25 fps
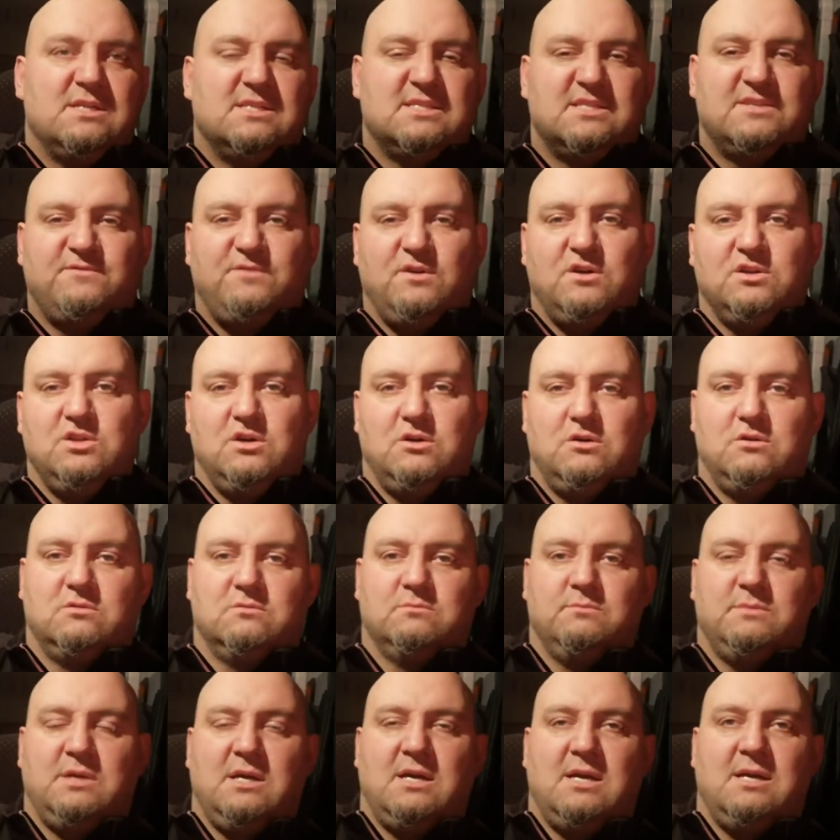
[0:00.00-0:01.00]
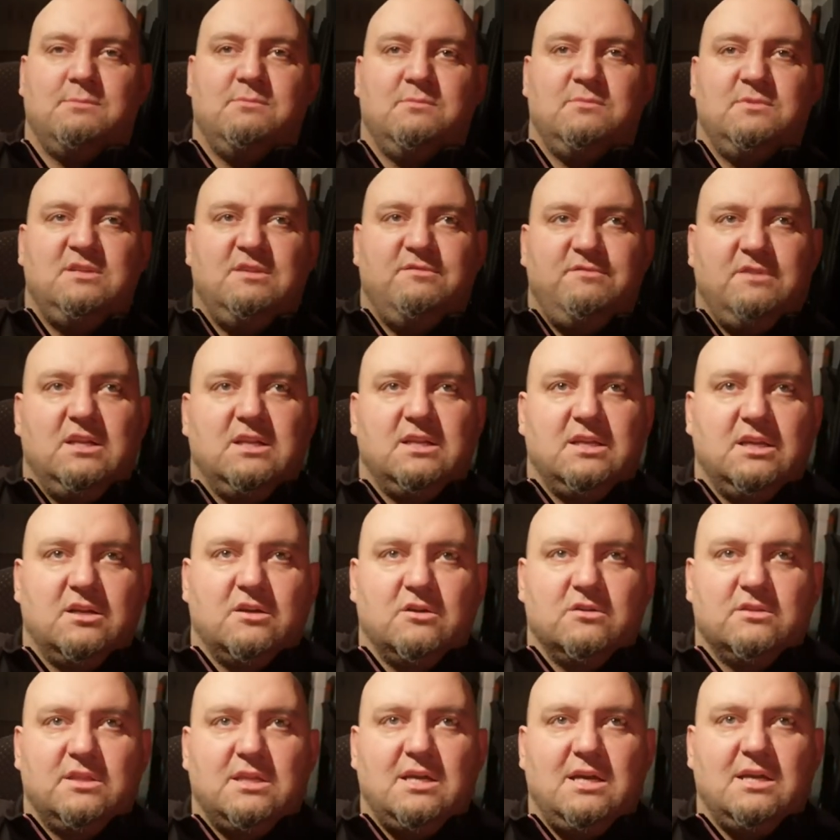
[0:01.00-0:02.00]
z wodą miałem niewielki
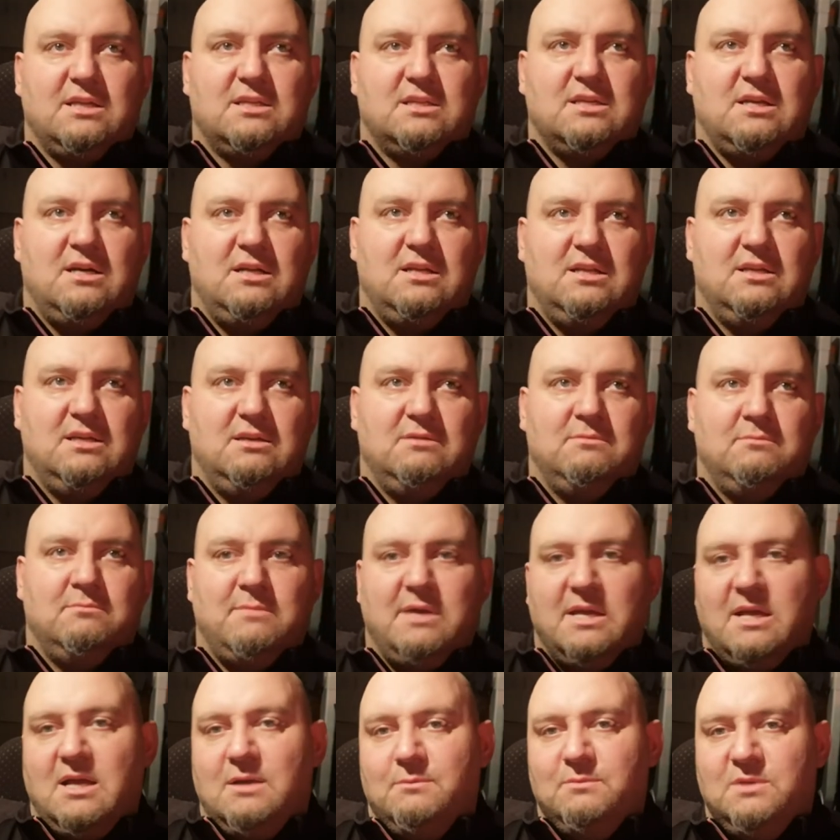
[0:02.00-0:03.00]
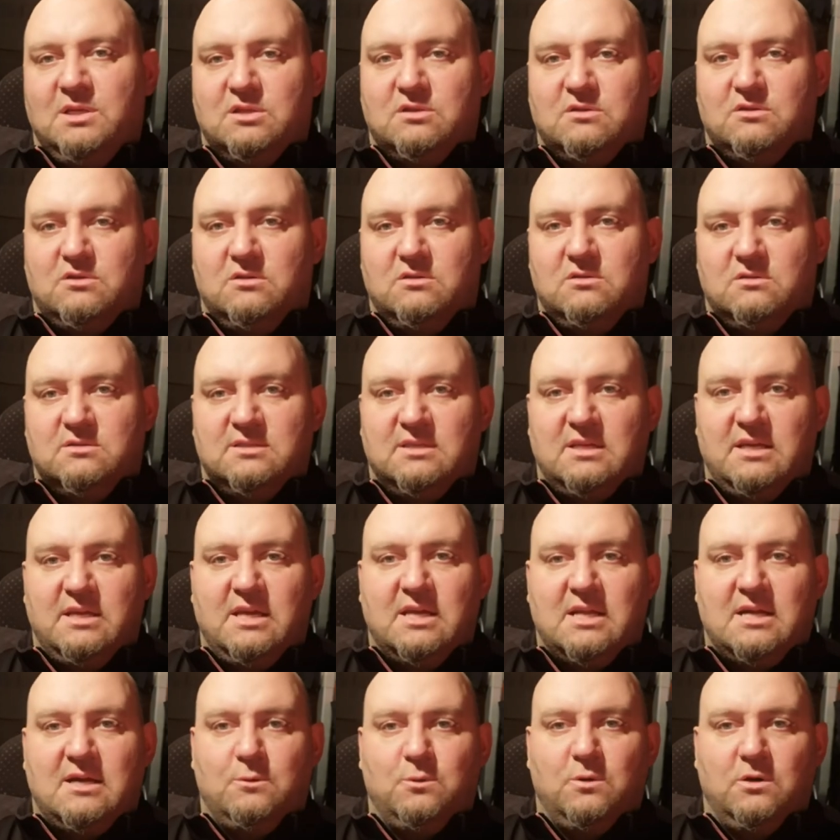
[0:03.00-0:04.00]
kontakt, ale mega mnie to
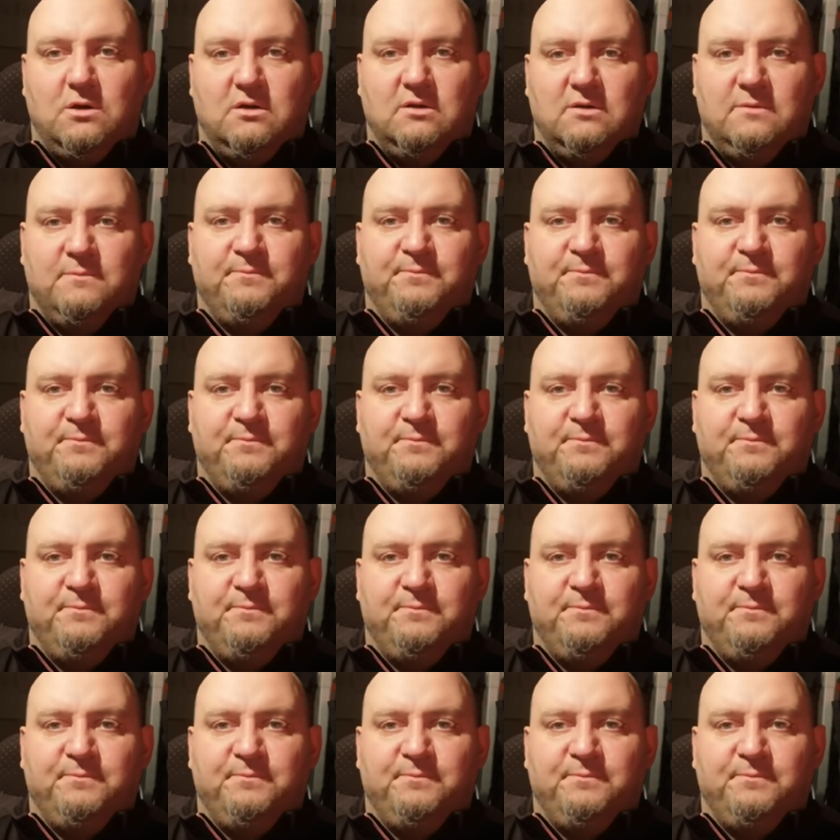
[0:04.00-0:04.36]
zajarało